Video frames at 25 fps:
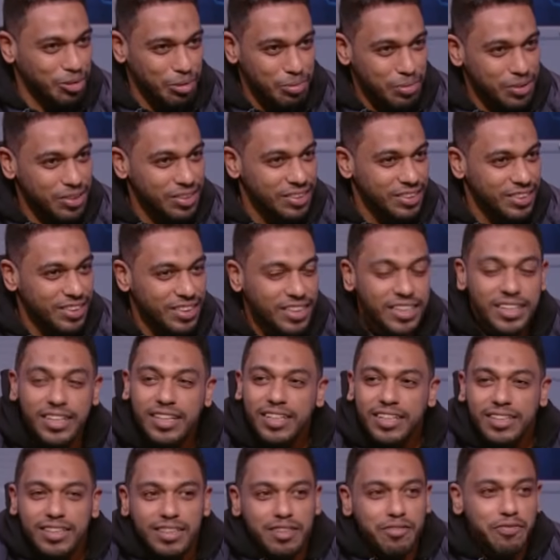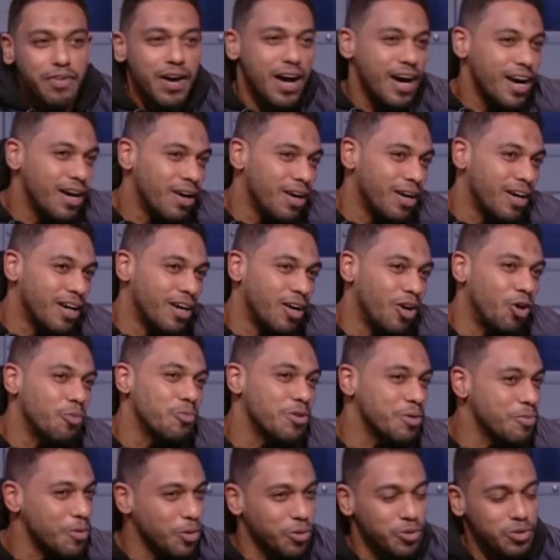يعتبر
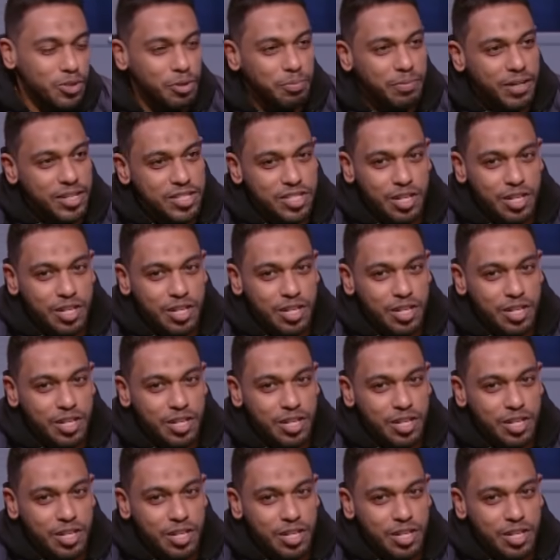فعمري ما